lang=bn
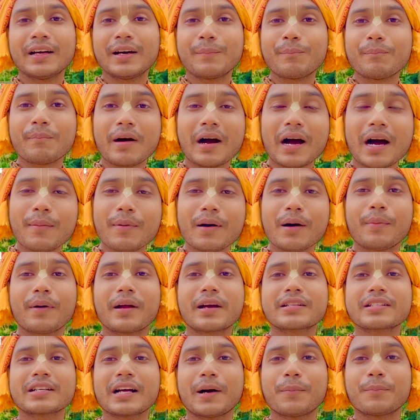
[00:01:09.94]
মা বাবার
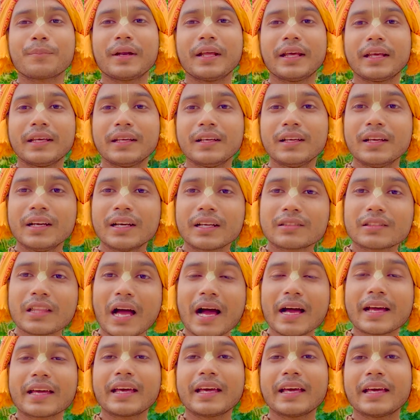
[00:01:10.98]
সামনে
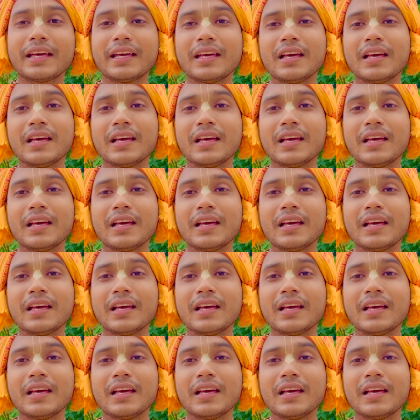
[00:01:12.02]
তাকে